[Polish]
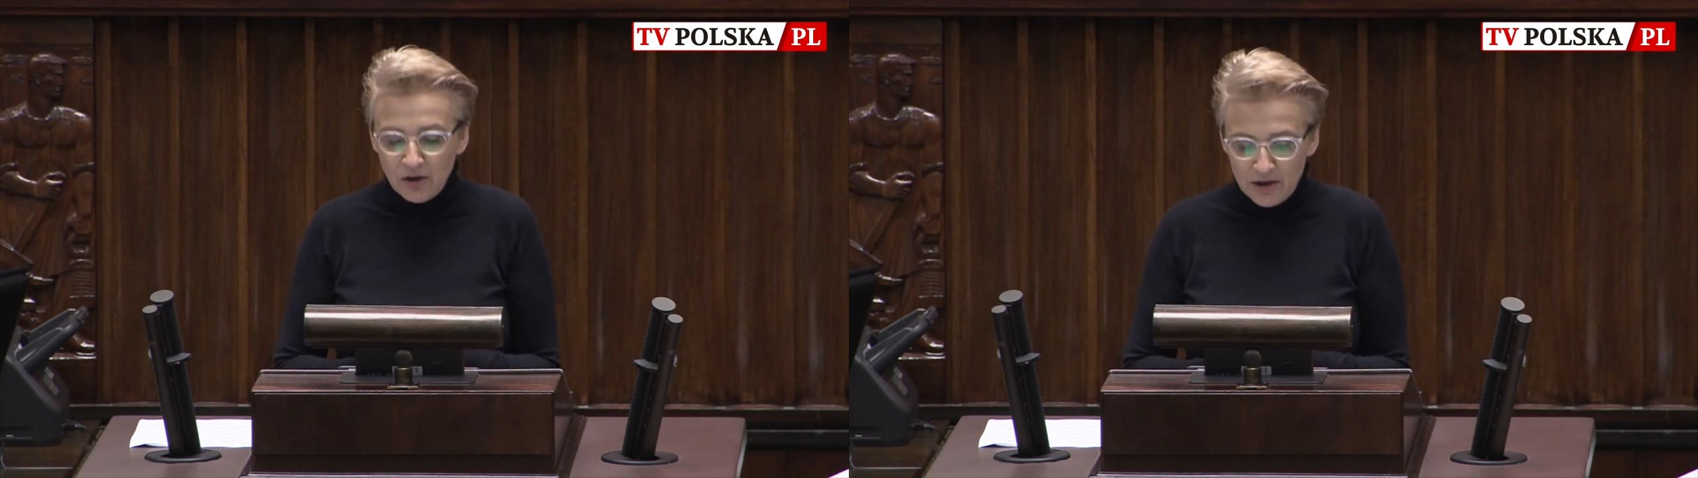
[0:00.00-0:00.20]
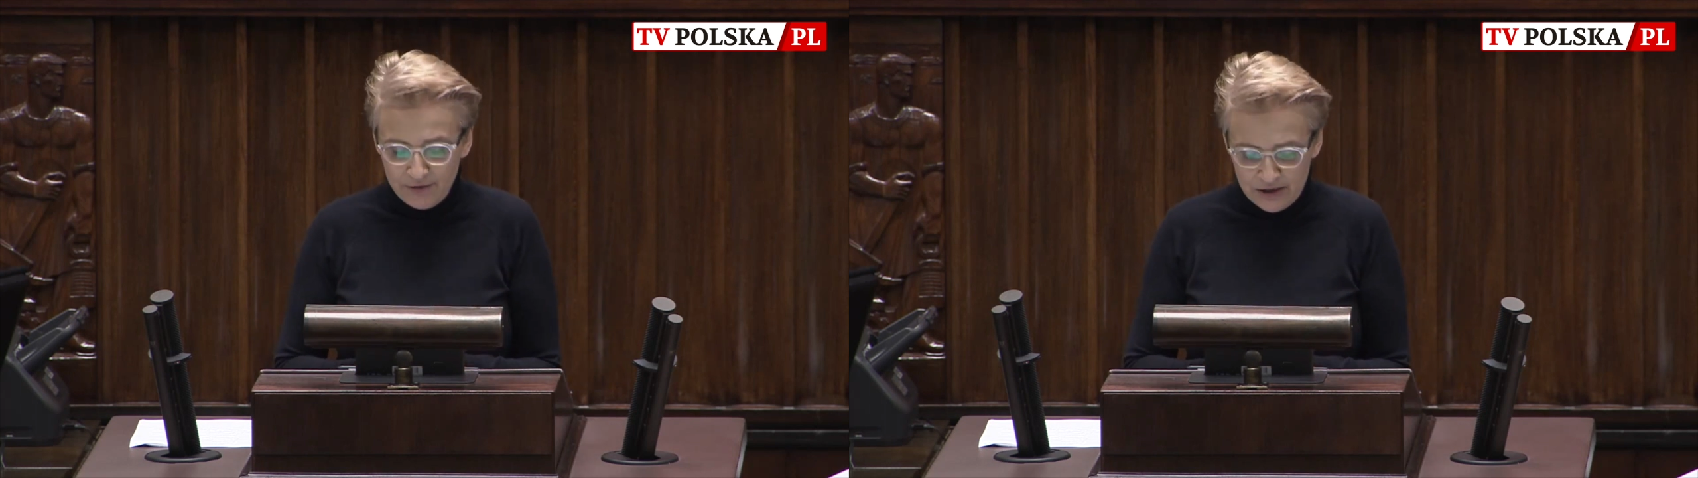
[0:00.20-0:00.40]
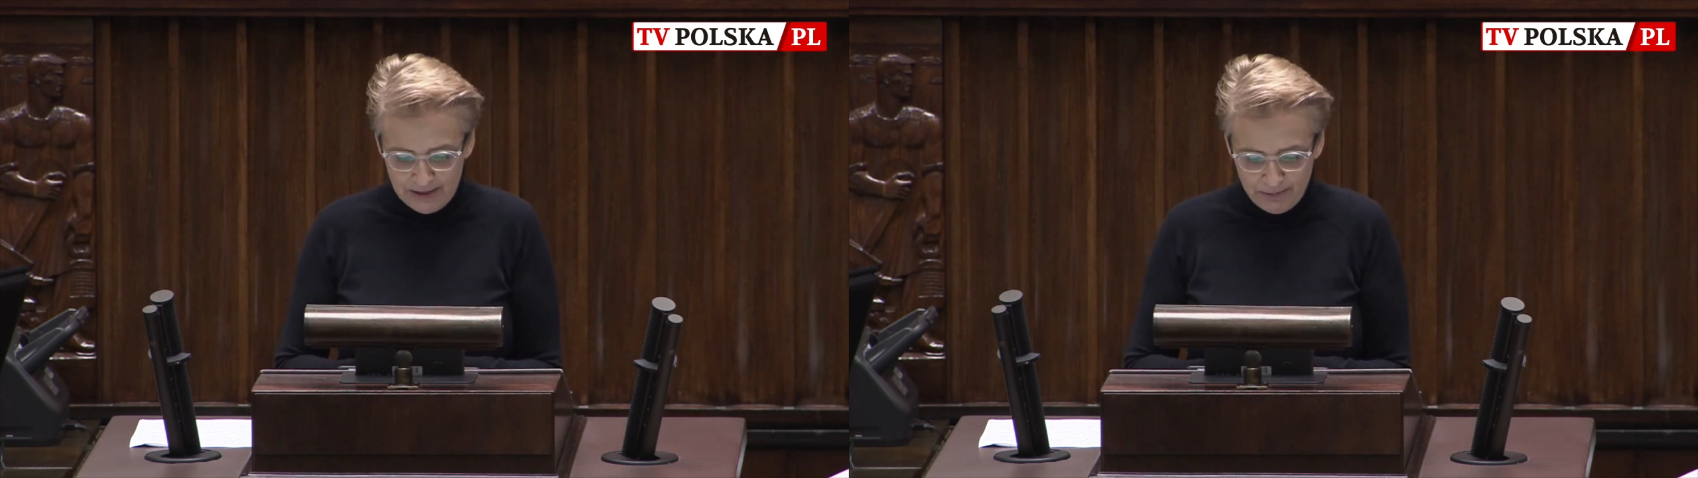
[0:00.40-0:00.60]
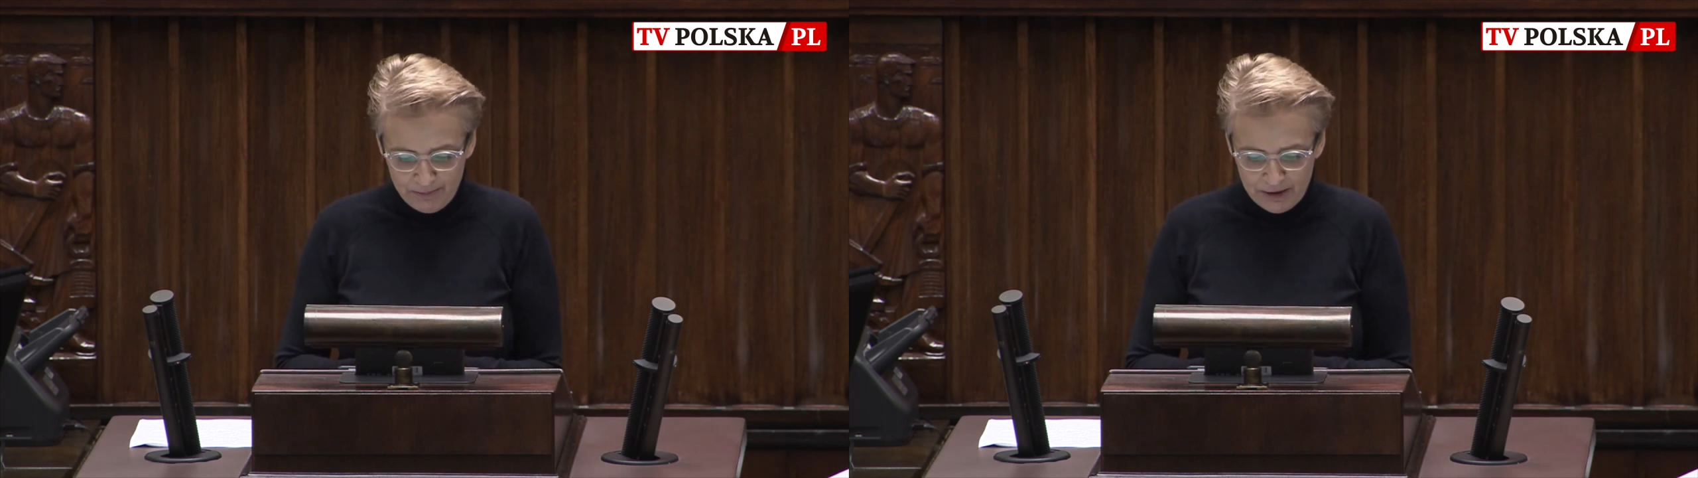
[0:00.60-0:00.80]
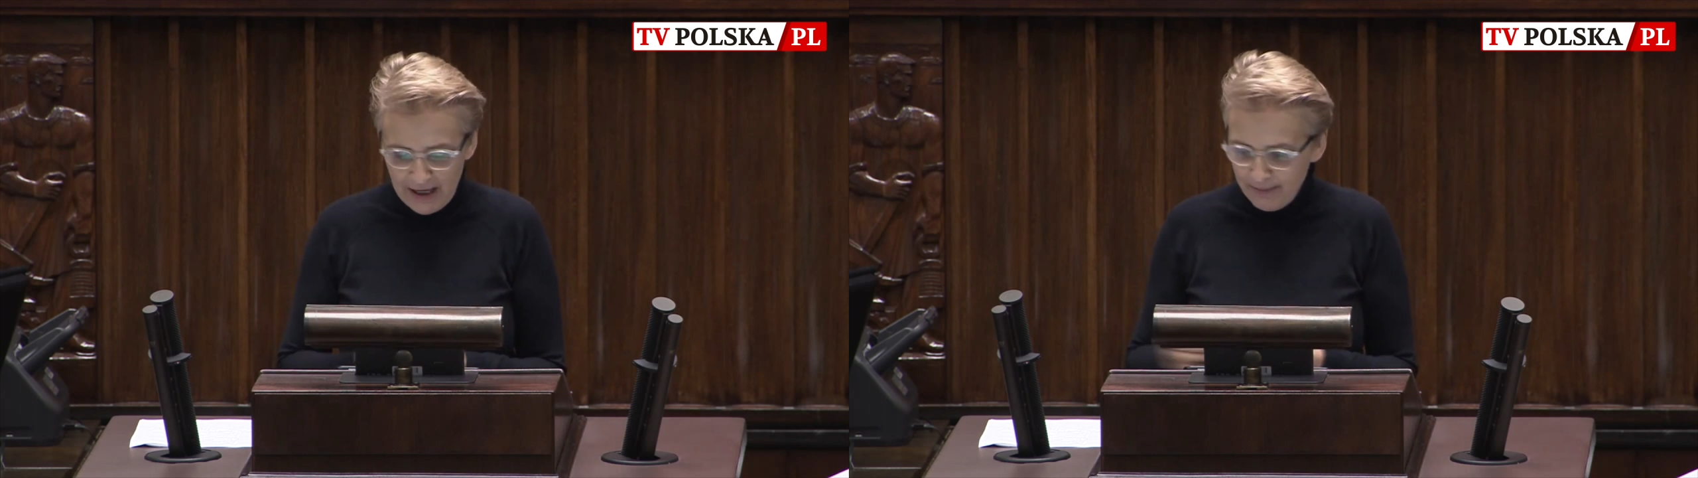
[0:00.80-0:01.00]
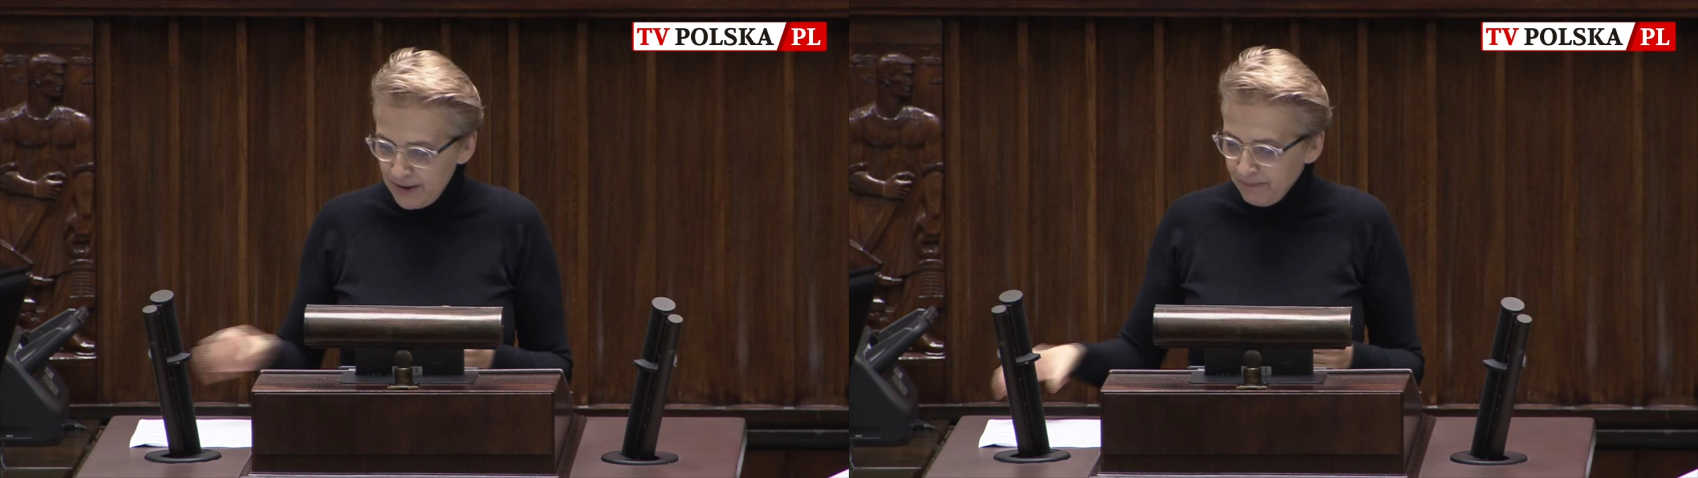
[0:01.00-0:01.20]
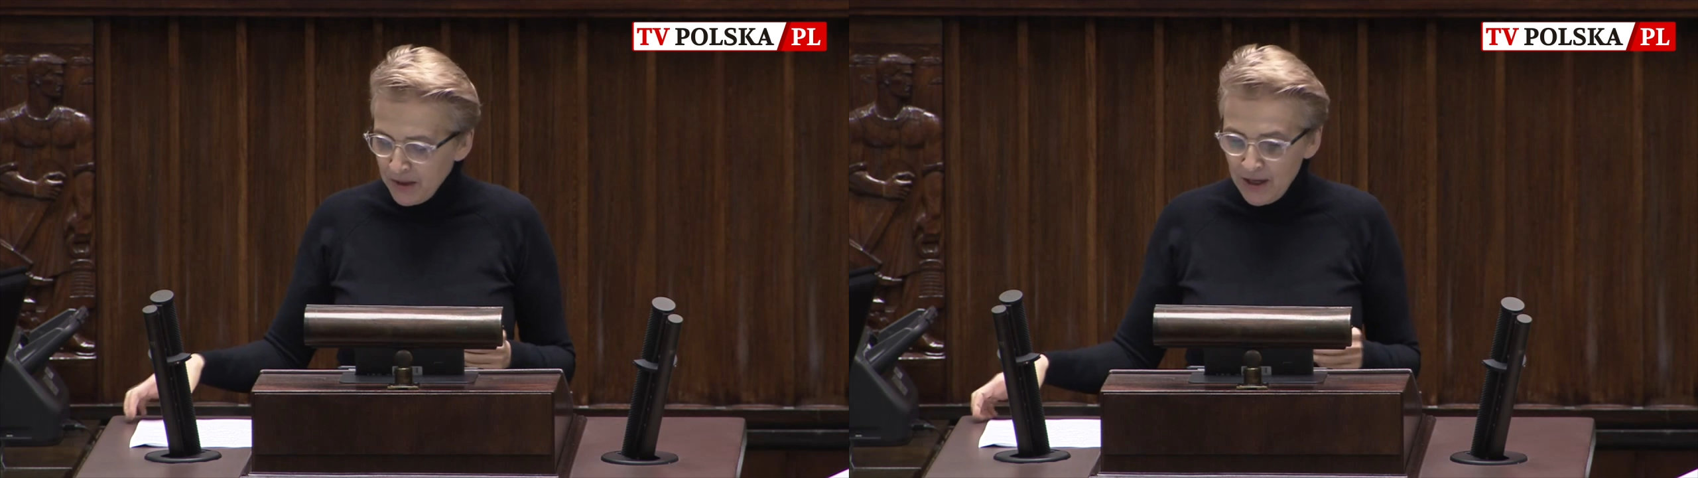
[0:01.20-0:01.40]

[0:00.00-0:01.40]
Lewica popieramy